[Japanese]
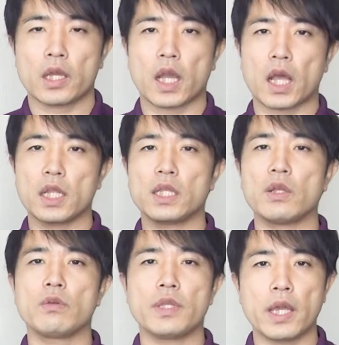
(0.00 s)

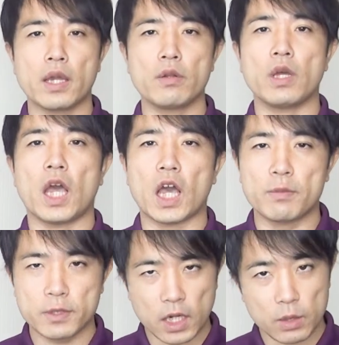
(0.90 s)
体の中の
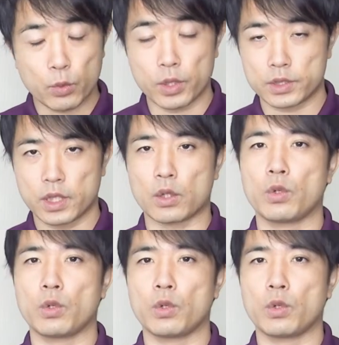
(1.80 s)
油にもですね